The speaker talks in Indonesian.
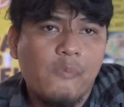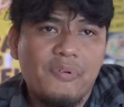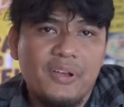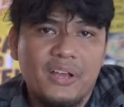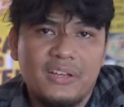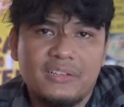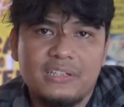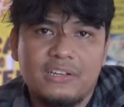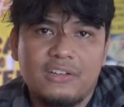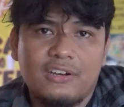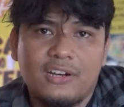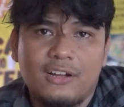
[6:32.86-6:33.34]

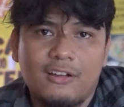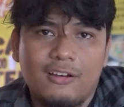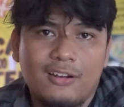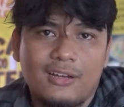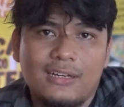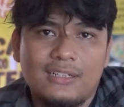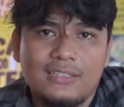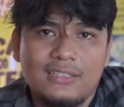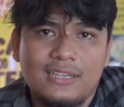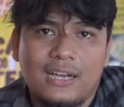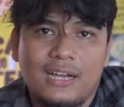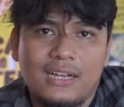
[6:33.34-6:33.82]
biasa orang
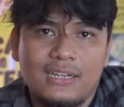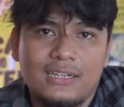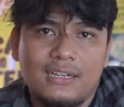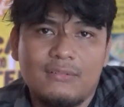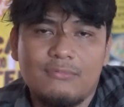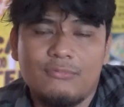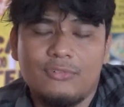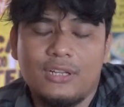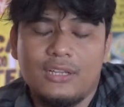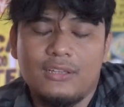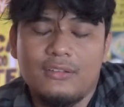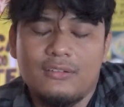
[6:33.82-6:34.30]
kalau kenyangan
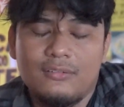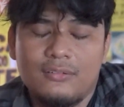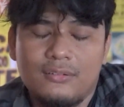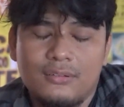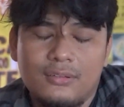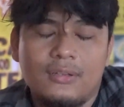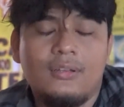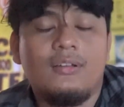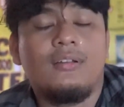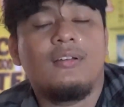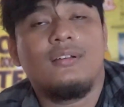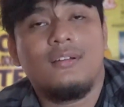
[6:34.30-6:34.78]
kan mulai tuh
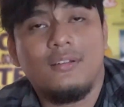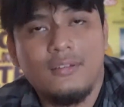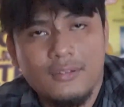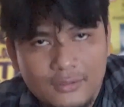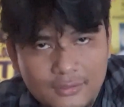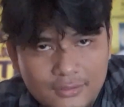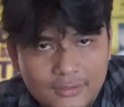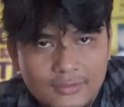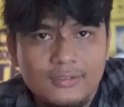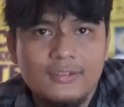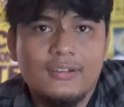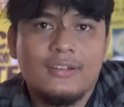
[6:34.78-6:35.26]
uh,
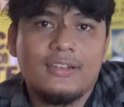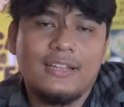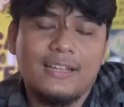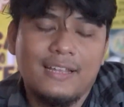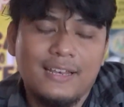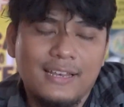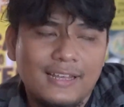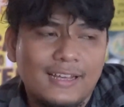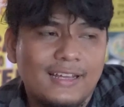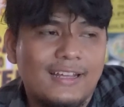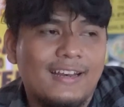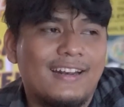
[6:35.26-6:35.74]

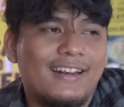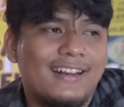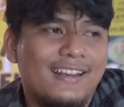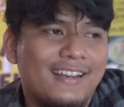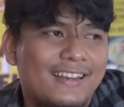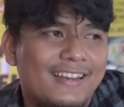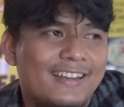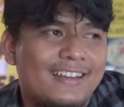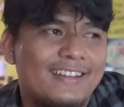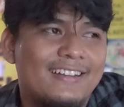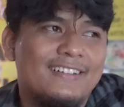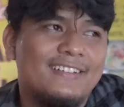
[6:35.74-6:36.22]
teler
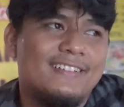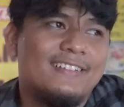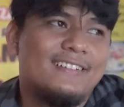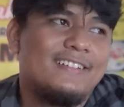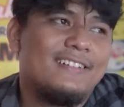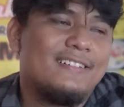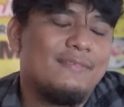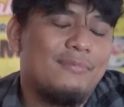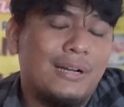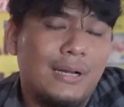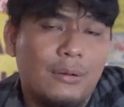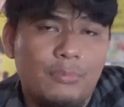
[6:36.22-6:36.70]

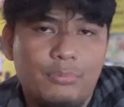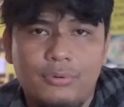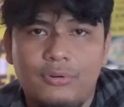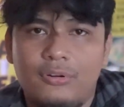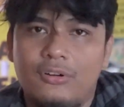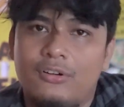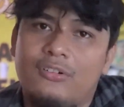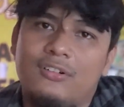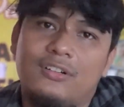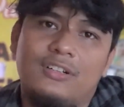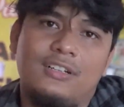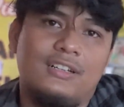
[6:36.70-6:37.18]

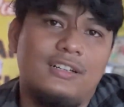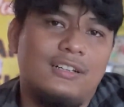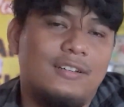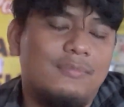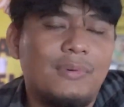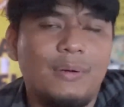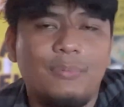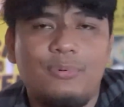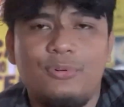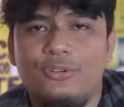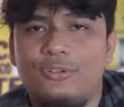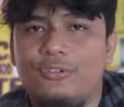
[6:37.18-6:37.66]
mabuk uh,
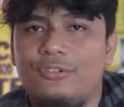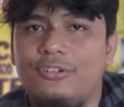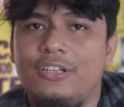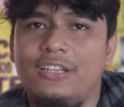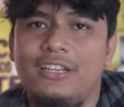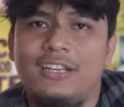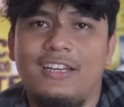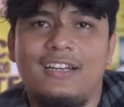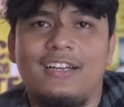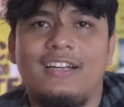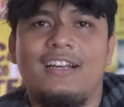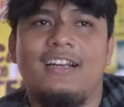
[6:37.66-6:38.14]
mabuk
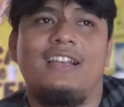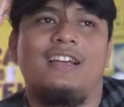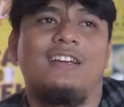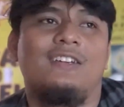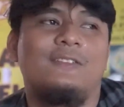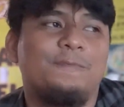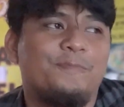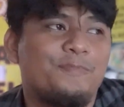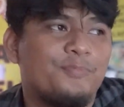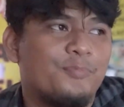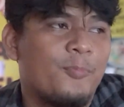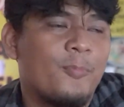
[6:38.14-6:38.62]
dunia enggak
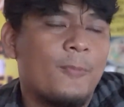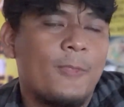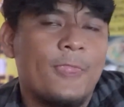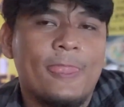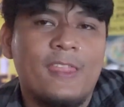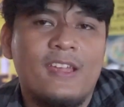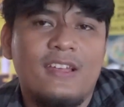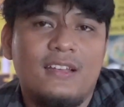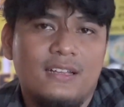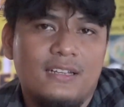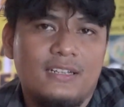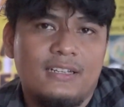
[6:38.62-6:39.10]
lah
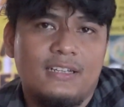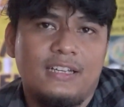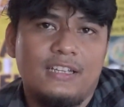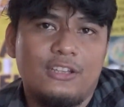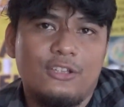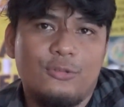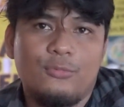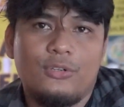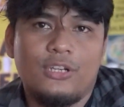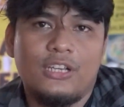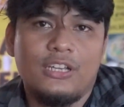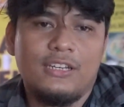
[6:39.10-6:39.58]

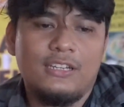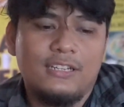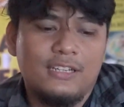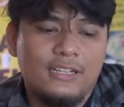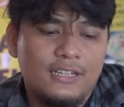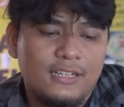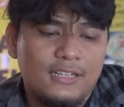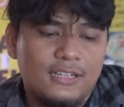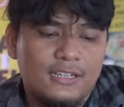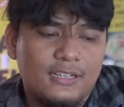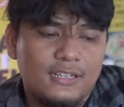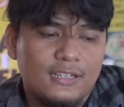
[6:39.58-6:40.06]
itu mungkin
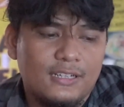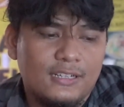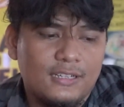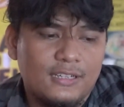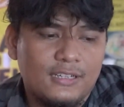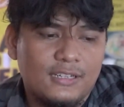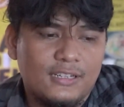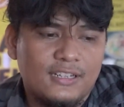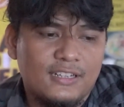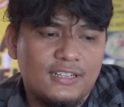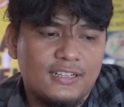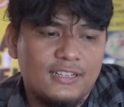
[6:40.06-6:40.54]

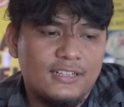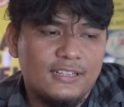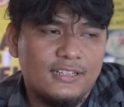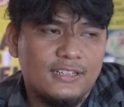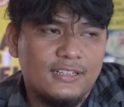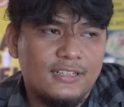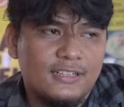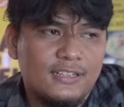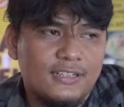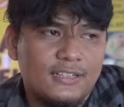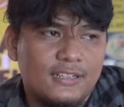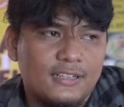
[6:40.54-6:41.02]
uh,
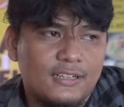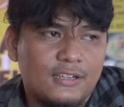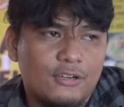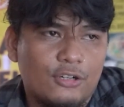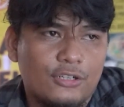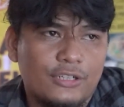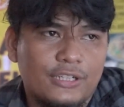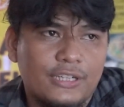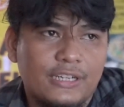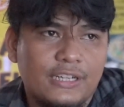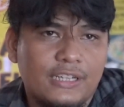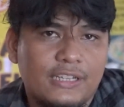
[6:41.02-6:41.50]

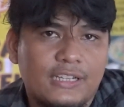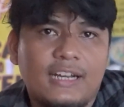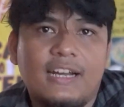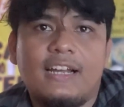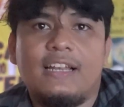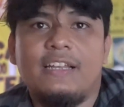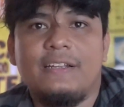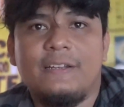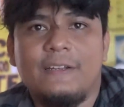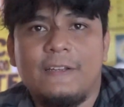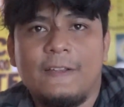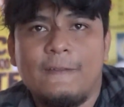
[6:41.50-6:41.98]
konten kita
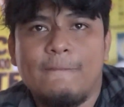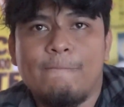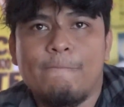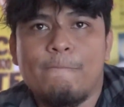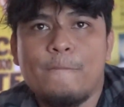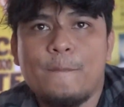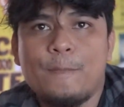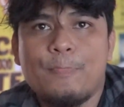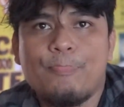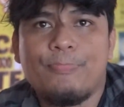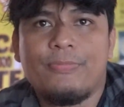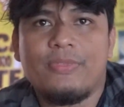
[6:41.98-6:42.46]
kali ini
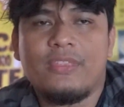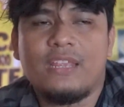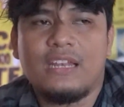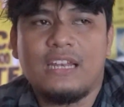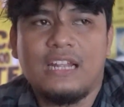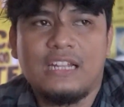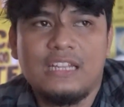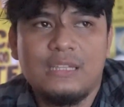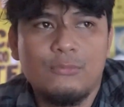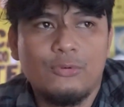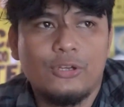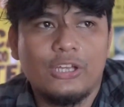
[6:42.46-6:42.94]

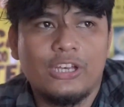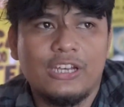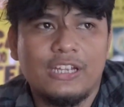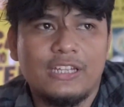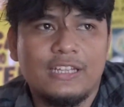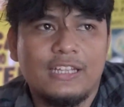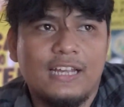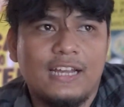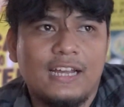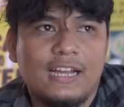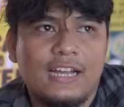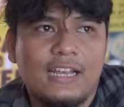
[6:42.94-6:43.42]
nanti mungkin
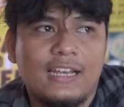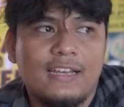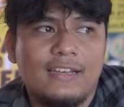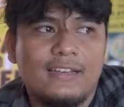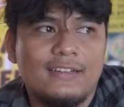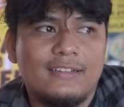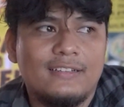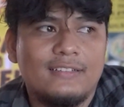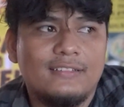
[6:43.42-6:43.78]
kita akan